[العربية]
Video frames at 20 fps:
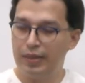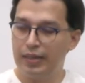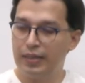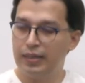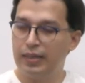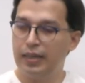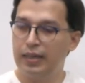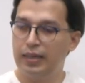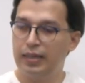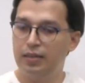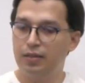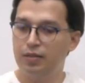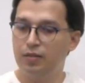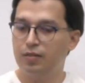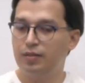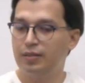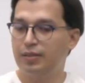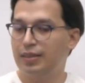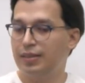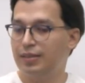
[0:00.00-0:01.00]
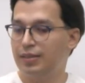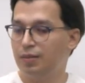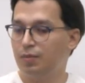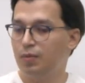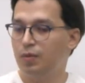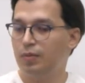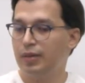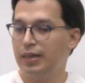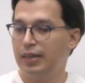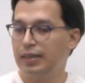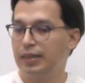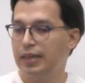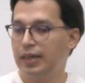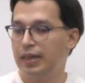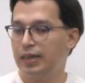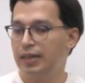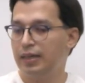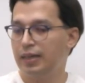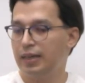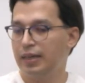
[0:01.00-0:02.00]
الغذائي دونك التسمم
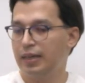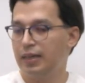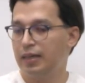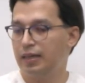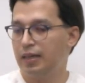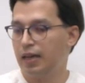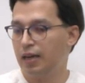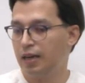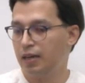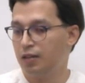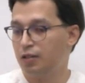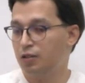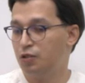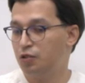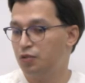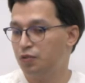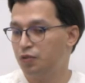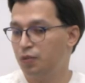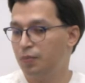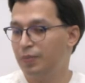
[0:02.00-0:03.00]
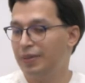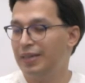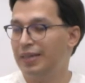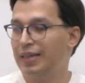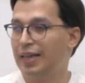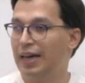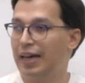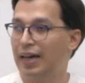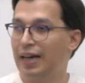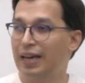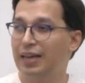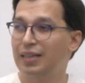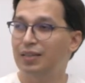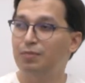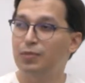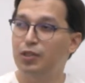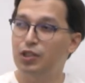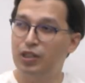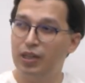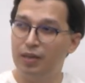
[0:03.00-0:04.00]
الغذائي يعني رانا نشوفوا باللي الاعراض
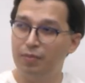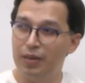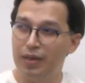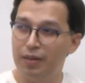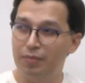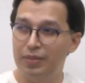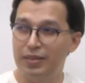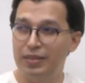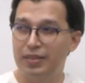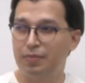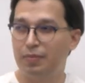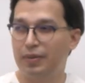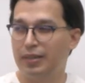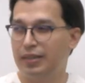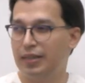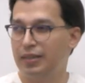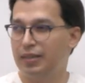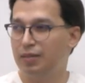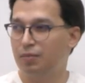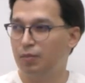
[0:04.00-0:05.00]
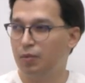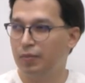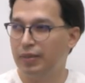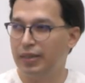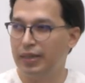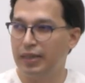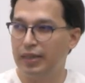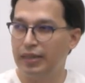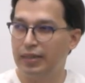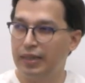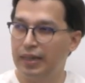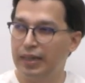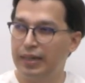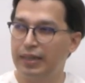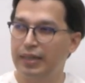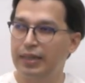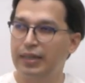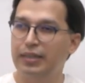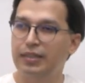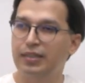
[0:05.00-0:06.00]
متشابهه بالنسبه للتسمم
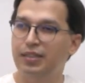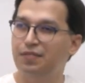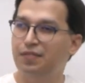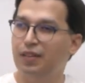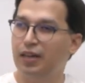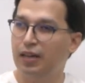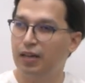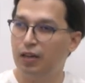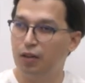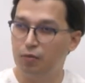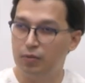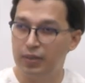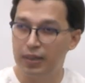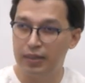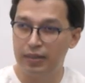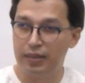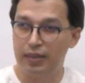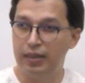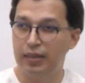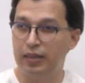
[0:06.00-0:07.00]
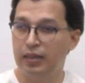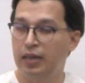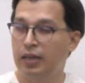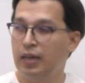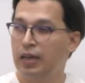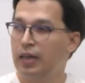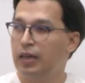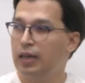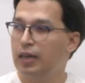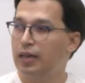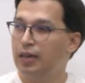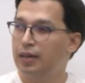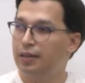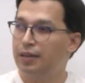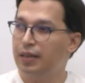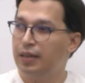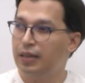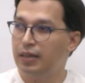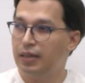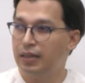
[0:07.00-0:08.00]
الغذائي انتفاخ اللوزتين آه،
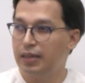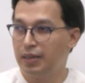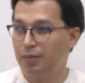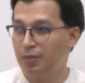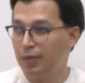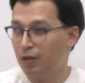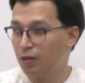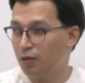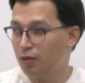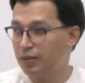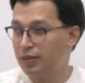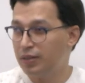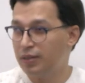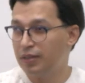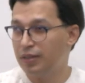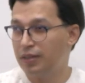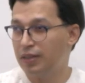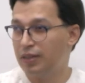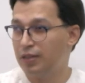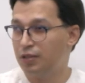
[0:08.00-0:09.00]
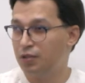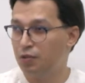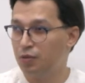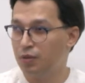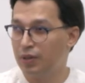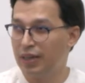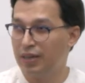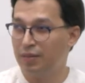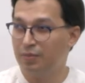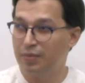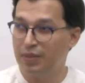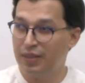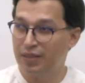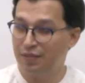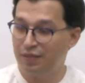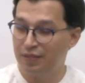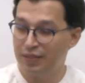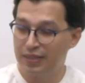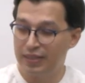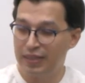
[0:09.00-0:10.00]
ثاني كما قلت آه، الزكام
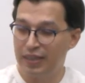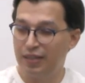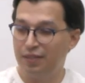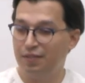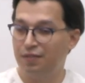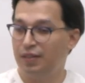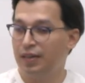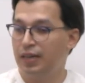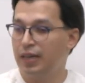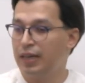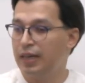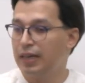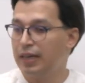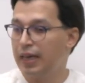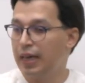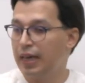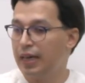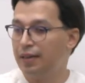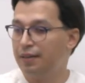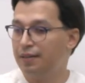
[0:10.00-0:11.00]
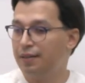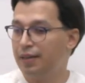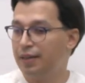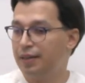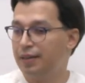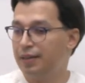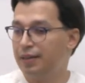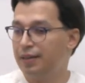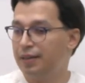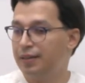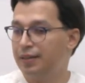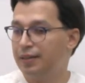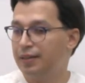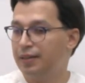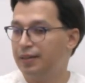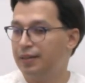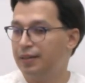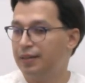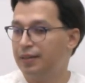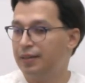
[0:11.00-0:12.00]
في الصيف كاين ثاني
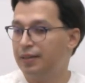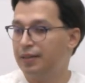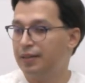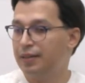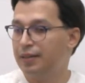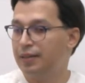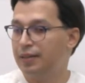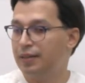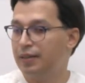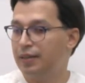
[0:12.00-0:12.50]
آه،